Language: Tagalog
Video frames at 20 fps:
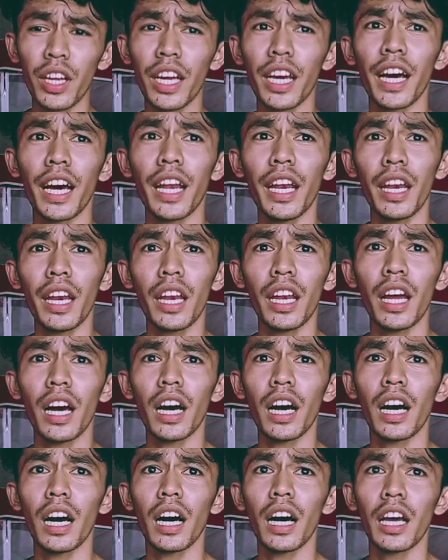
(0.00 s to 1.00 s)
ko na yan,
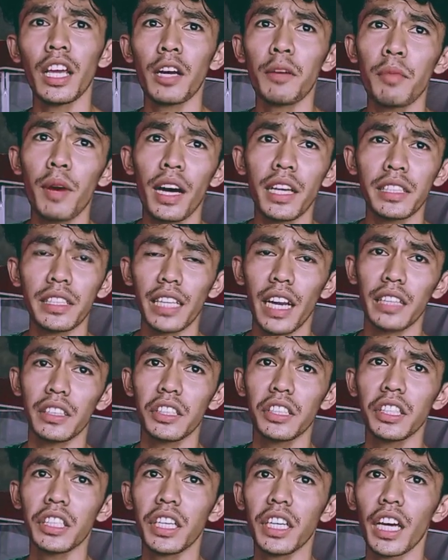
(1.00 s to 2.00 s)
uh, yung mga
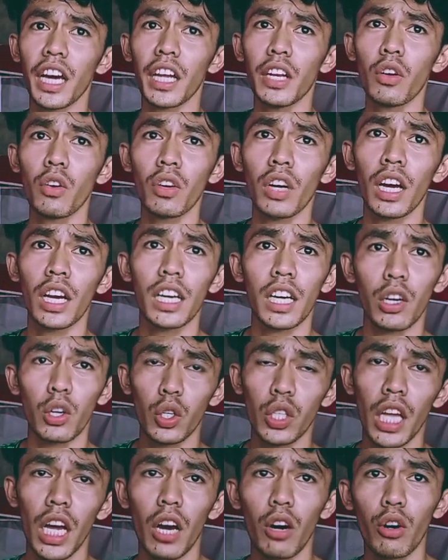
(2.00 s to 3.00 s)
strategy na yan nung
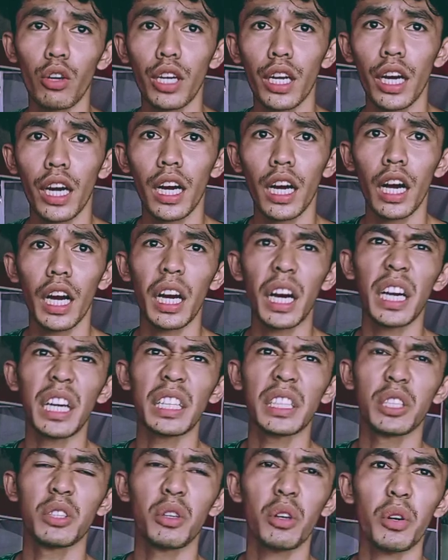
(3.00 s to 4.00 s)
nagkaroon na ako ng
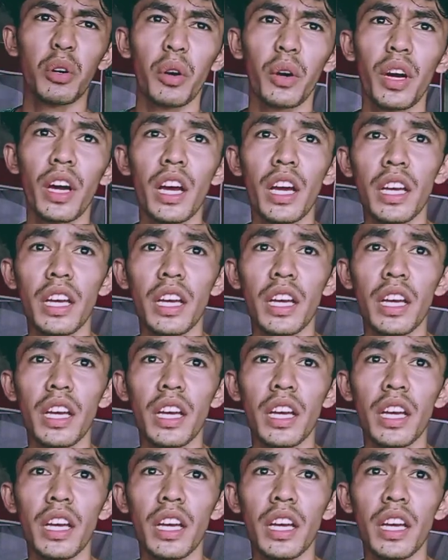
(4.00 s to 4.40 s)
uh, siguro